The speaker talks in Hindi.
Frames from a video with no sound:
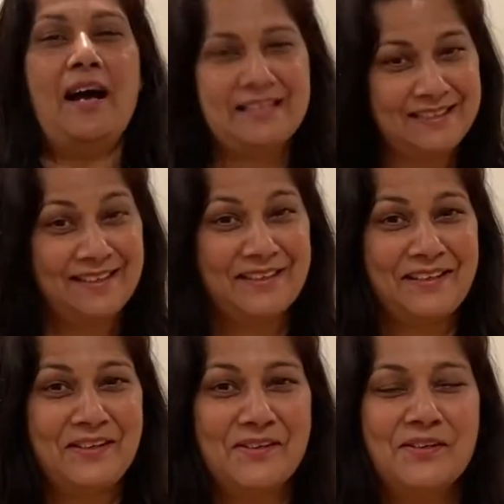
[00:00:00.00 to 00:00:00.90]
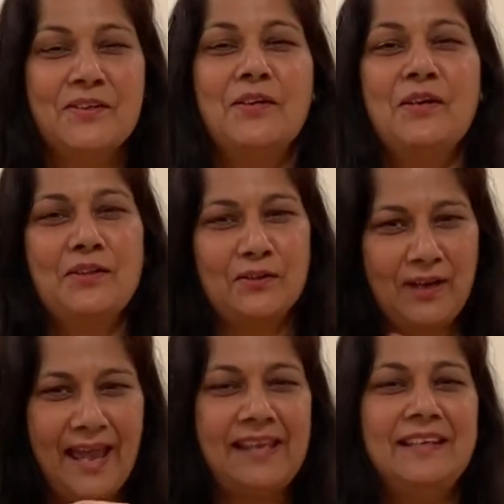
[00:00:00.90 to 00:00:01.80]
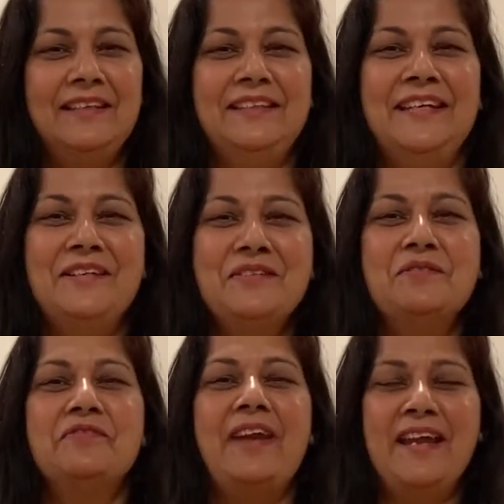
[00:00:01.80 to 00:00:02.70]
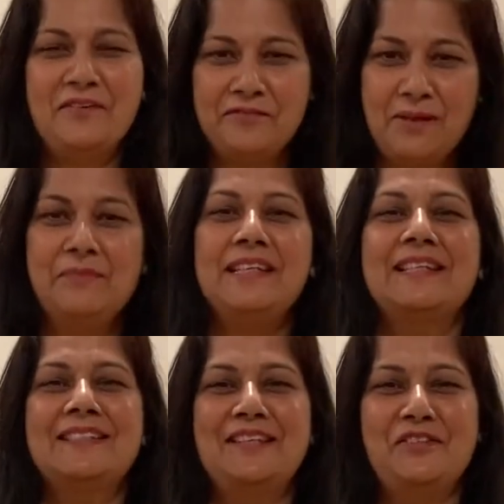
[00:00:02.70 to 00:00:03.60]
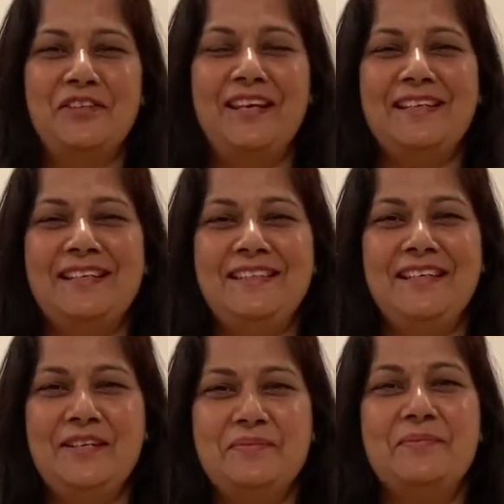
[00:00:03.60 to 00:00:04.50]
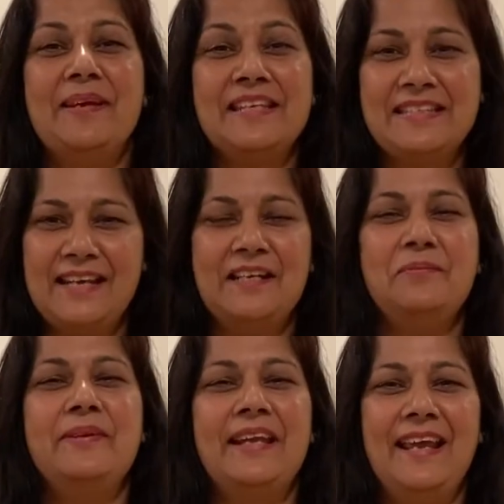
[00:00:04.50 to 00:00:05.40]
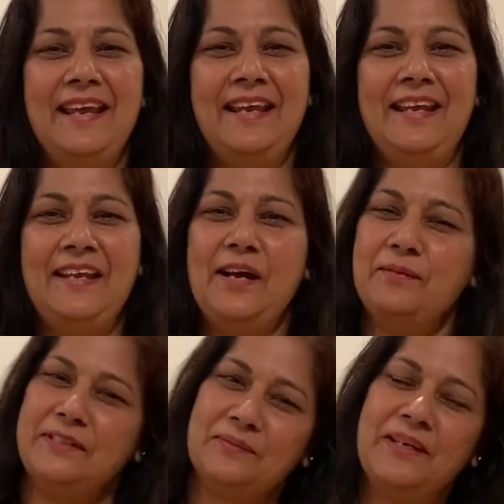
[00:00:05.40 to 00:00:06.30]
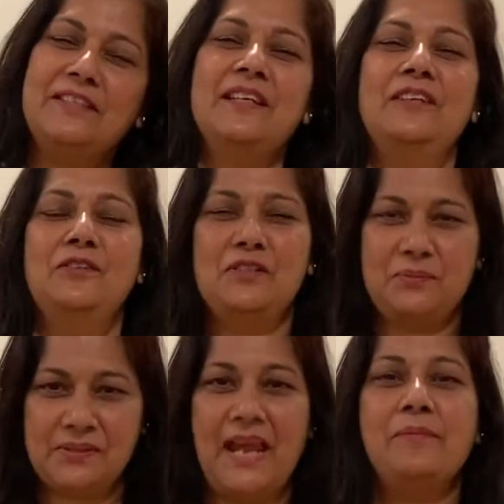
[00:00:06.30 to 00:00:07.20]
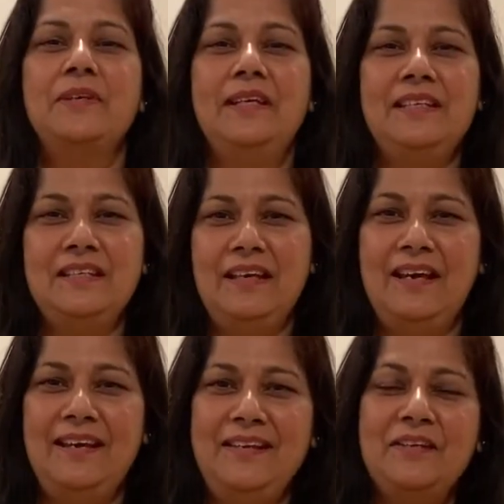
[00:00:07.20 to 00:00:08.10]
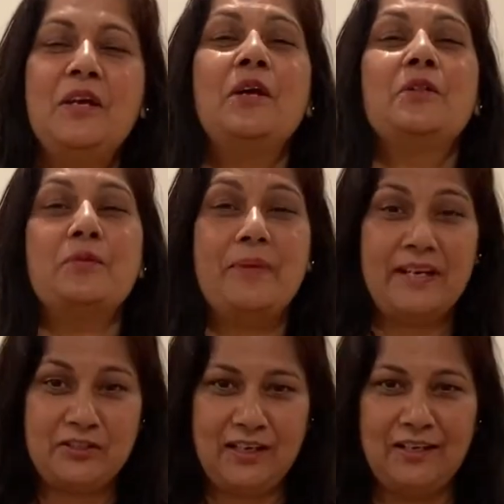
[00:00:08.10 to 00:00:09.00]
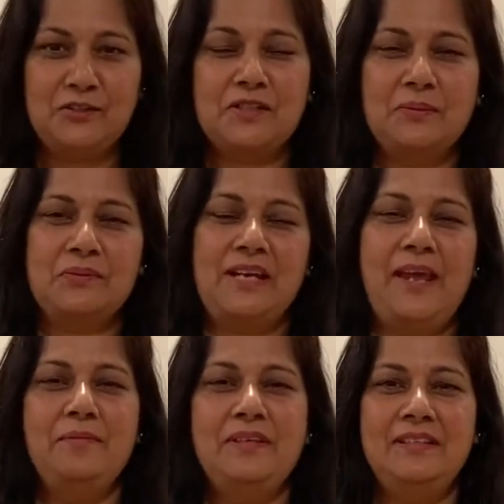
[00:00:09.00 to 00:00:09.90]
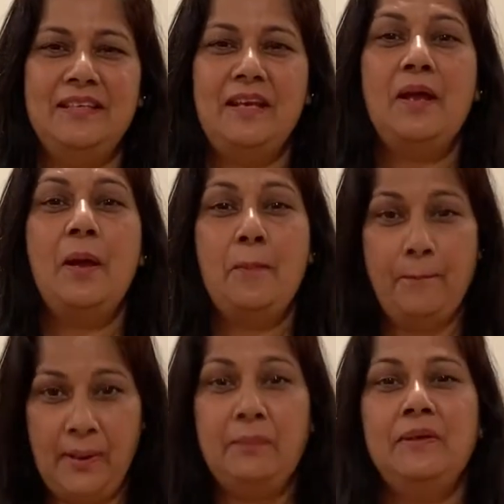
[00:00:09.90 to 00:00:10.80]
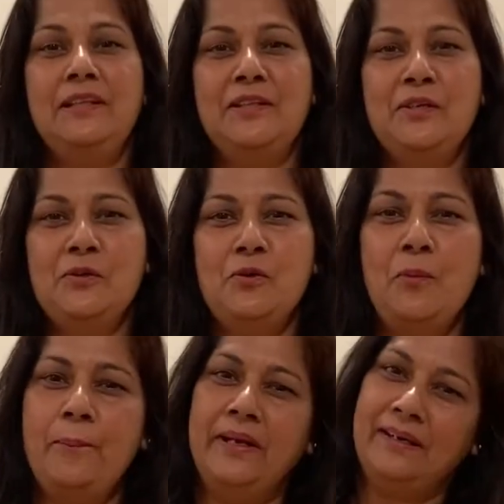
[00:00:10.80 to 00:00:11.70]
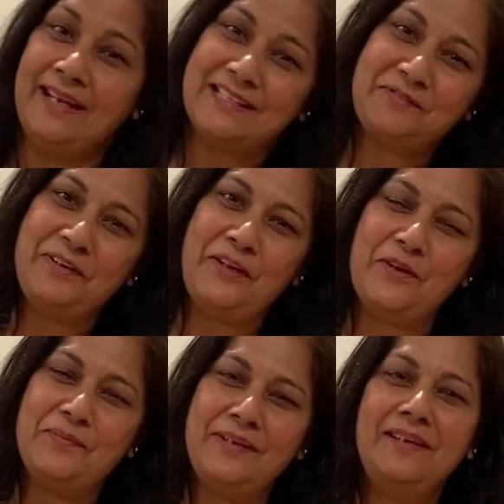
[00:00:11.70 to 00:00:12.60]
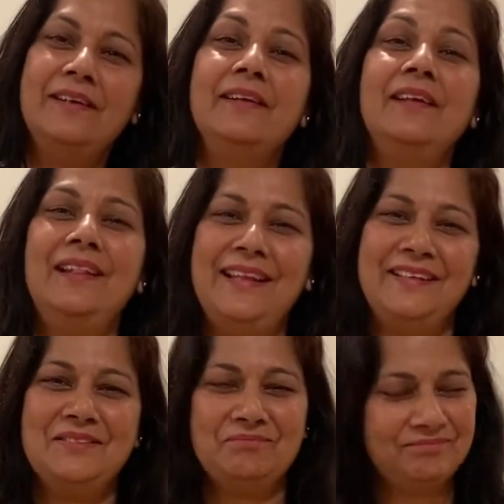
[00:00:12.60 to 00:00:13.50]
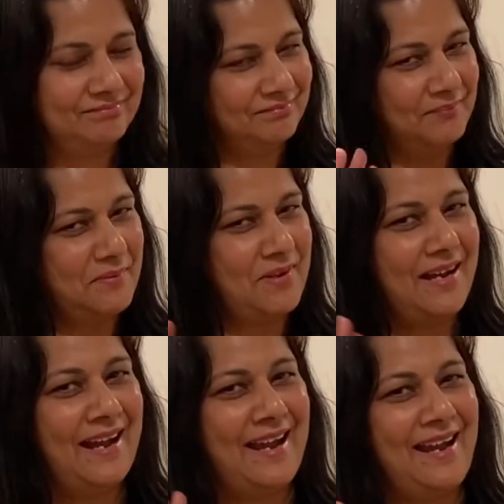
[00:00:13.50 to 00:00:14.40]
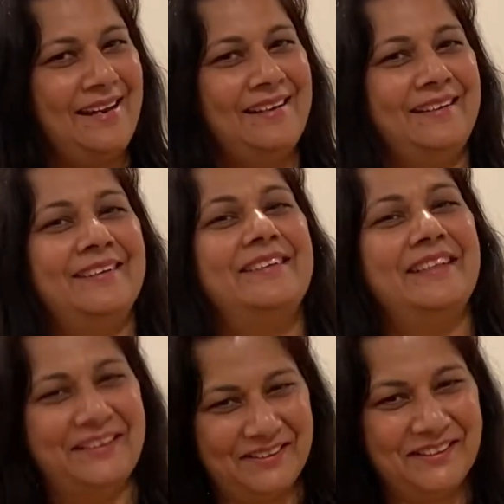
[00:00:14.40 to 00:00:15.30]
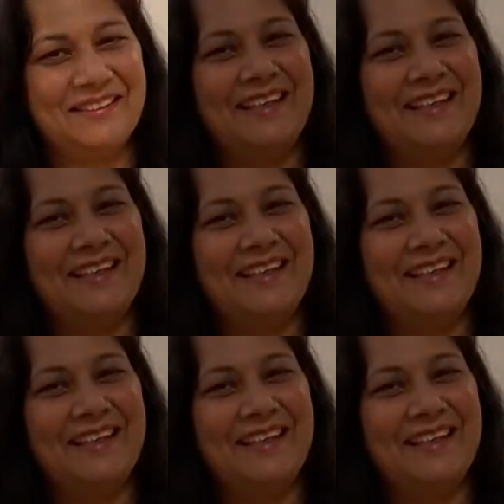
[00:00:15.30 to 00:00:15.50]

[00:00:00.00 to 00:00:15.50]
अच्छी लगी हो तो लाइक कीजिए फ्रेंड और फैमिली के साथ शेयर कीजिए मेरे चैनल पर नए हैं अभी तक मेरे चैनल को सब्सक्राइब नहीं किया है तो मेरे चैनल को सब्सक्राइब कीजिए मैं मिलती हूँ मेरी नेक्स्ट वीडियो में टिल देन बाय टेक केयर